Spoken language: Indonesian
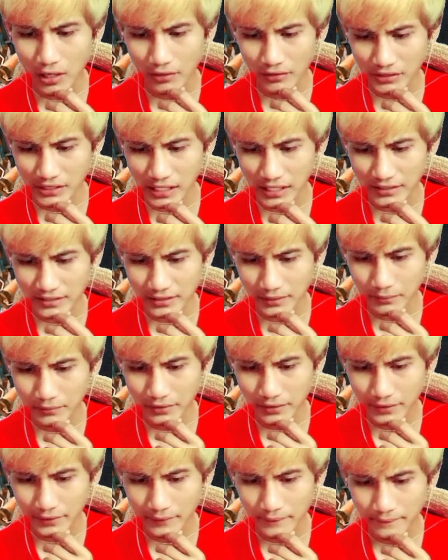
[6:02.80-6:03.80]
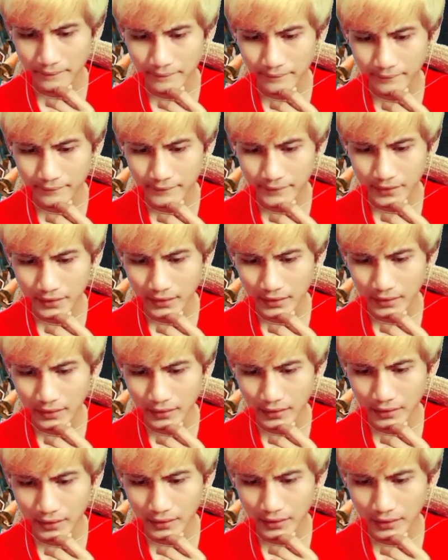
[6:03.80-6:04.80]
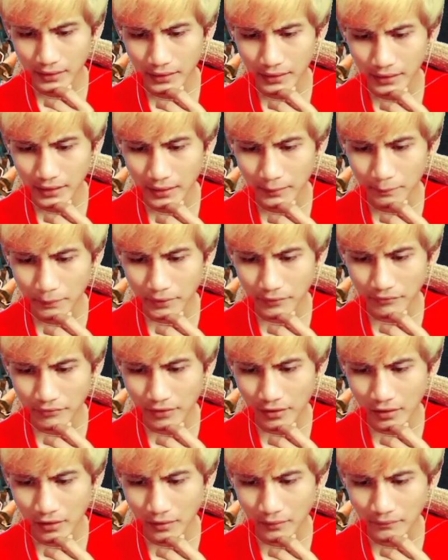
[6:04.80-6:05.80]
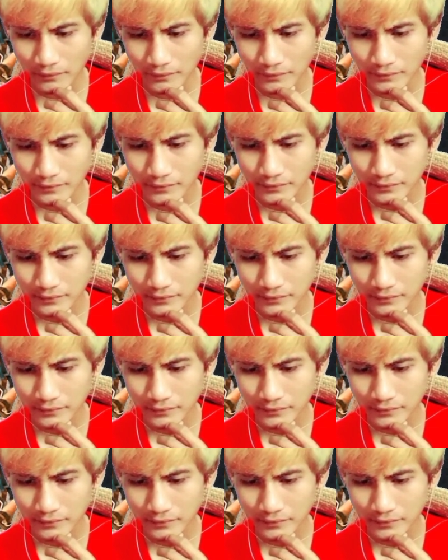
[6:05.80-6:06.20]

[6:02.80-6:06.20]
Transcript: our customer uh, and perform